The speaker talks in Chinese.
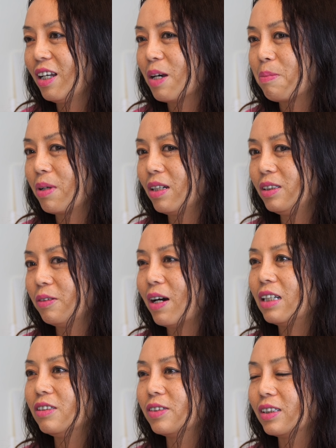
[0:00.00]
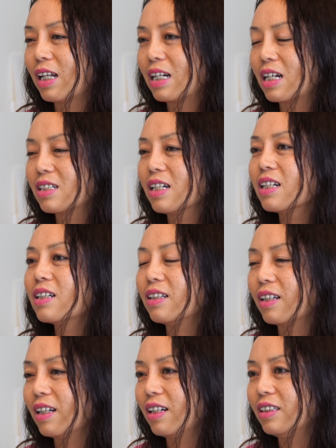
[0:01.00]
也不太喜欢，就是大家认
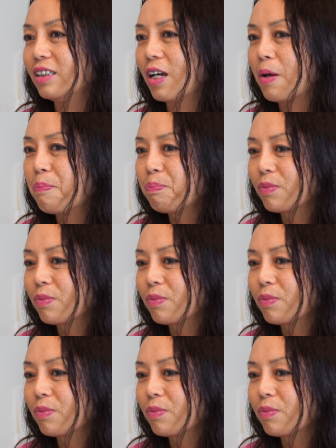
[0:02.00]
可的那些，